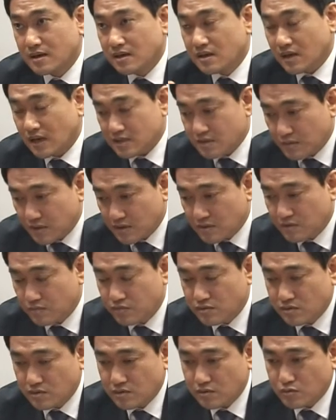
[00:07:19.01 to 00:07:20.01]
하지만
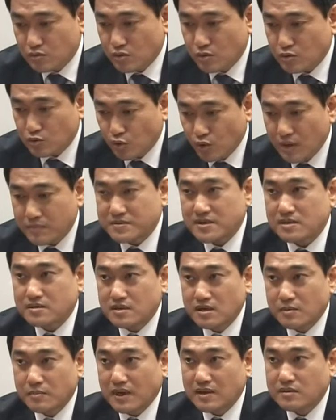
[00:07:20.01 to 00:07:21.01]
그분들은 또 통합
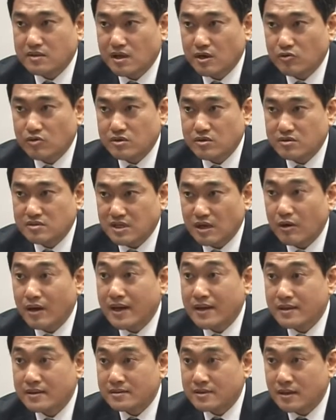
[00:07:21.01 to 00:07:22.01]
자체를 반대하고 있는
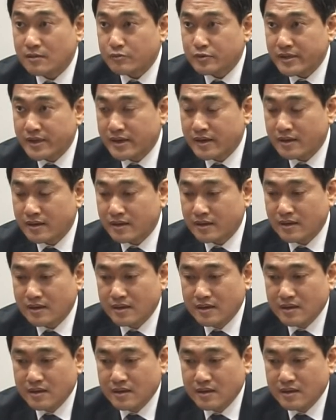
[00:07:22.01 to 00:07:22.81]
상황이기 때문에